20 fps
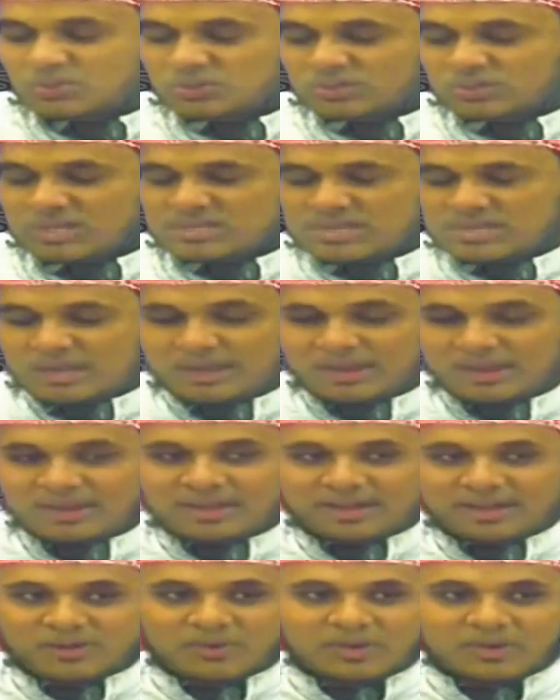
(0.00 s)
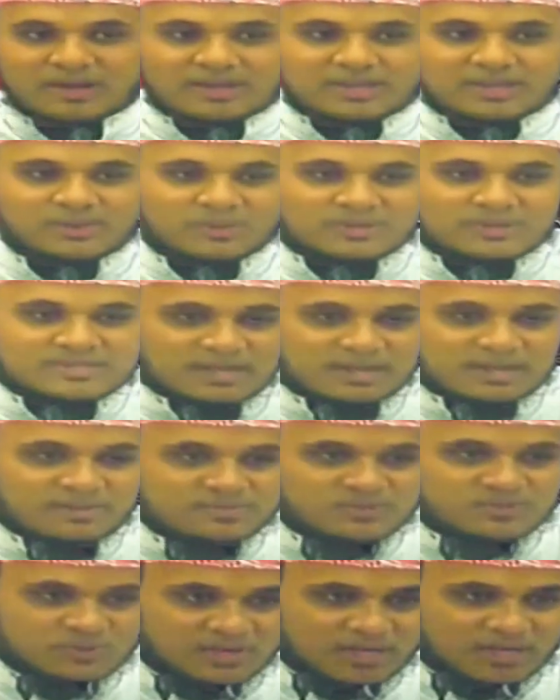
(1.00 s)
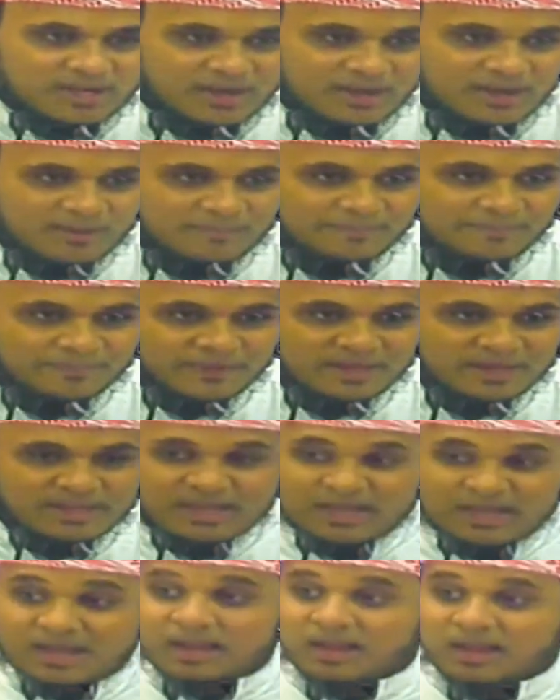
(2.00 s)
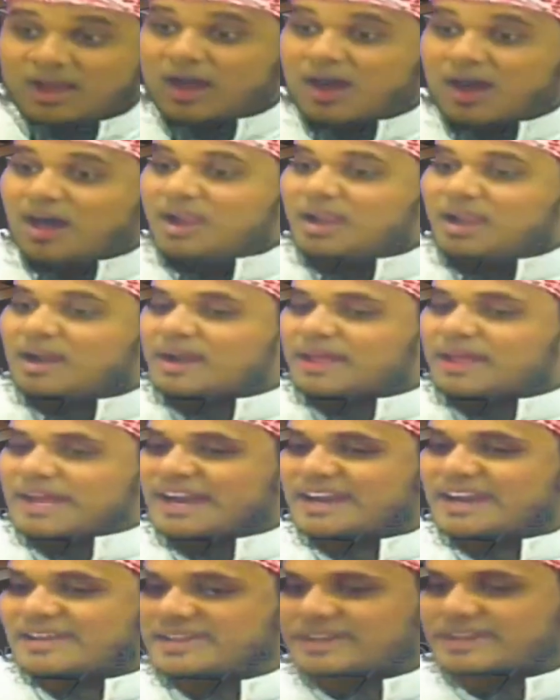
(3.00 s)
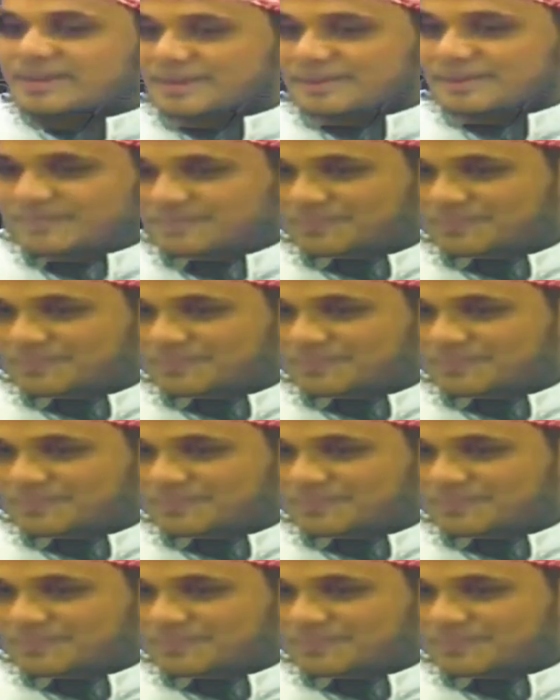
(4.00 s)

தூதர் சல்லாஹு அலஹி வசல்லம் சொன்னார்கள் கால்நடைகளுக்கு